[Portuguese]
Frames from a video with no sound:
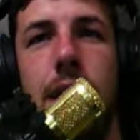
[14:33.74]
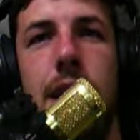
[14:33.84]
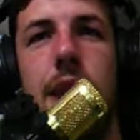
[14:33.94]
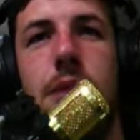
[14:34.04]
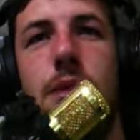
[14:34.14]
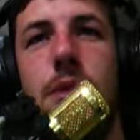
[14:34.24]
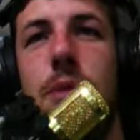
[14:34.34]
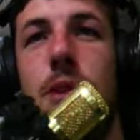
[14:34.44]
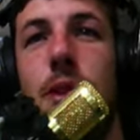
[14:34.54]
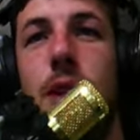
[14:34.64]
Aí, o turbo
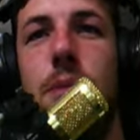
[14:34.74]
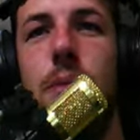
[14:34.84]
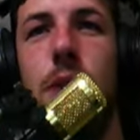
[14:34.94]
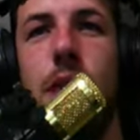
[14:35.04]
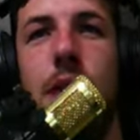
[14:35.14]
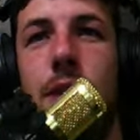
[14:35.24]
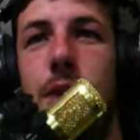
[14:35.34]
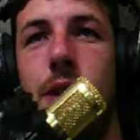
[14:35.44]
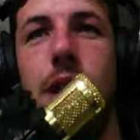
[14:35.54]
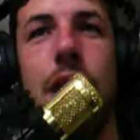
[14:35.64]
não enche pouquinho.
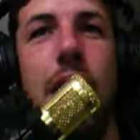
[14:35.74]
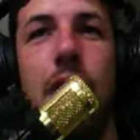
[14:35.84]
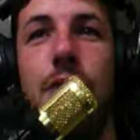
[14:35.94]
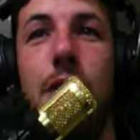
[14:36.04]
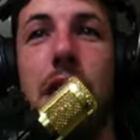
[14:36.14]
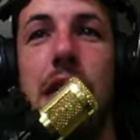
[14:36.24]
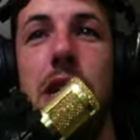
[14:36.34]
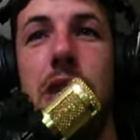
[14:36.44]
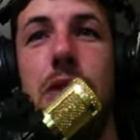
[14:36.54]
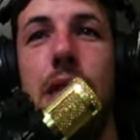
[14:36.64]
Ele vê e
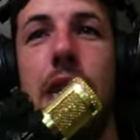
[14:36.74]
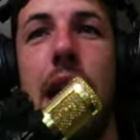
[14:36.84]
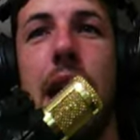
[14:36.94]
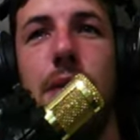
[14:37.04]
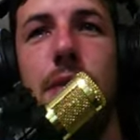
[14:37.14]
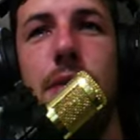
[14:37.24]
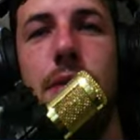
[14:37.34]
enche no talo.